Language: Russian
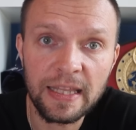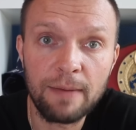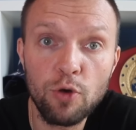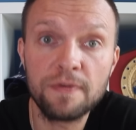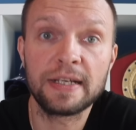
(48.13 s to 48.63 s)

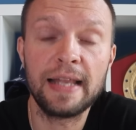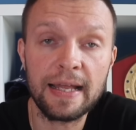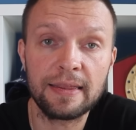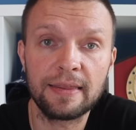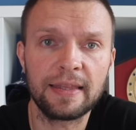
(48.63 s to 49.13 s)
На мой
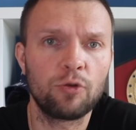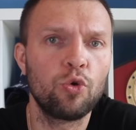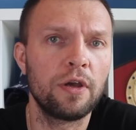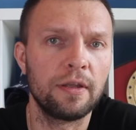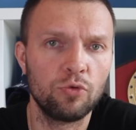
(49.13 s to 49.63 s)
взгляд,
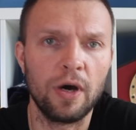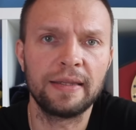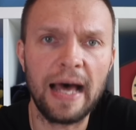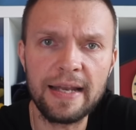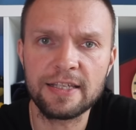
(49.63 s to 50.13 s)
такой ну,
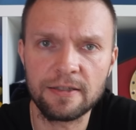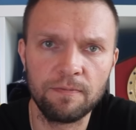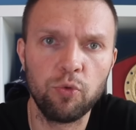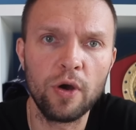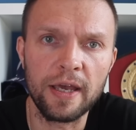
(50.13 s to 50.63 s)
анализ
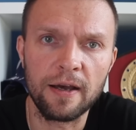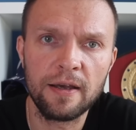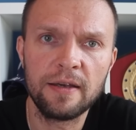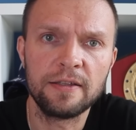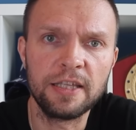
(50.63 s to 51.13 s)
боя
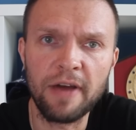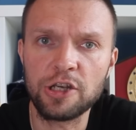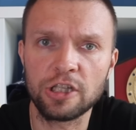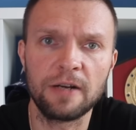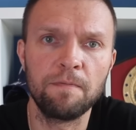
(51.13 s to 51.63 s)

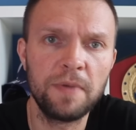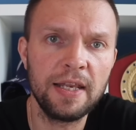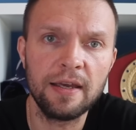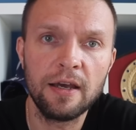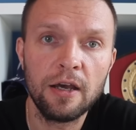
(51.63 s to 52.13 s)
Деревяченко.
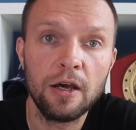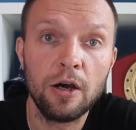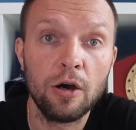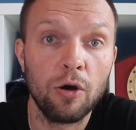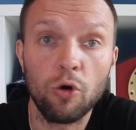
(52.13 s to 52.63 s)
Били,
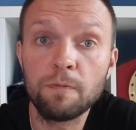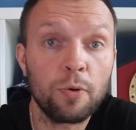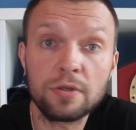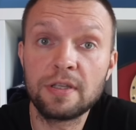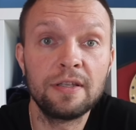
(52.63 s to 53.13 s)
он
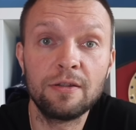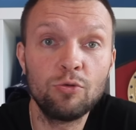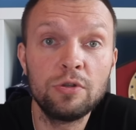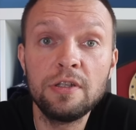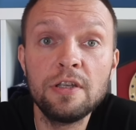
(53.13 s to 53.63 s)
просто
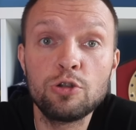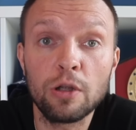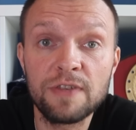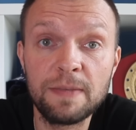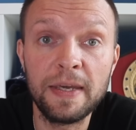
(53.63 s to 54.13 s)
ну, не
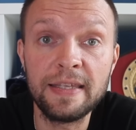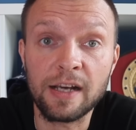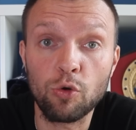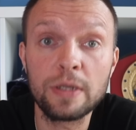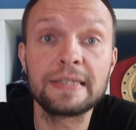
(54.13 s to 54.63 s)
несет в себе
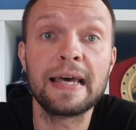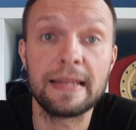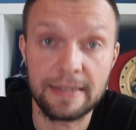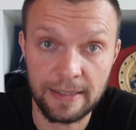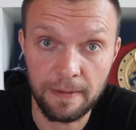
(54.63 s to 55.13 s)
никакой
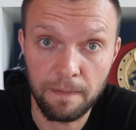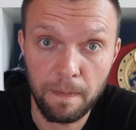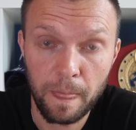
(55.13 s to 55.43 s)
ценности.